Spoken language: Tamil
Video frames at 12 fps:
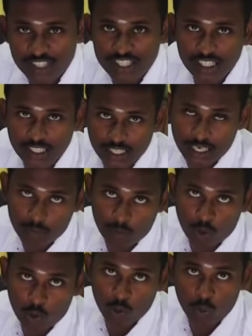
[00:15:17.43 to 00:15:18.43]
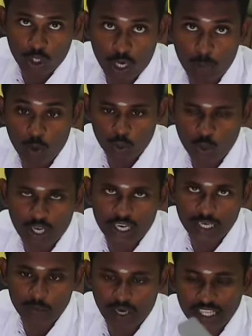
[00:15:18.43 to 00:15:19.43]
ஃப்ரிட்ஜ் க்ளீன் பண்ணணும் ஒரு கபோர்டுக்குள்ளே
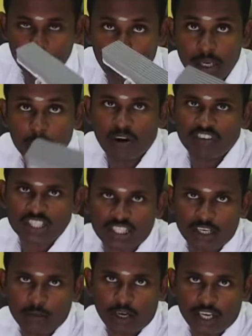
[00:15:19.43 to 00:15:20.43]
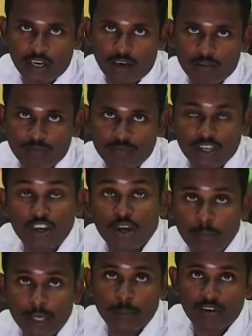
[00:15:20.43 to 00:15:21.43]
க்ளீன் பண்ணால் இந்த மினிமா வச்சு க்ளீன் பண்ணிக்கலாம்
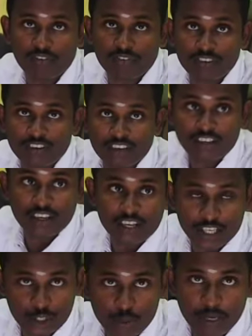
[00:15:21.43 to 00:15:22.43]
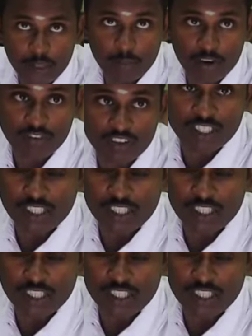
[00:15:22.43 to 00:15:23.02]
மினிமம் இது மினிமா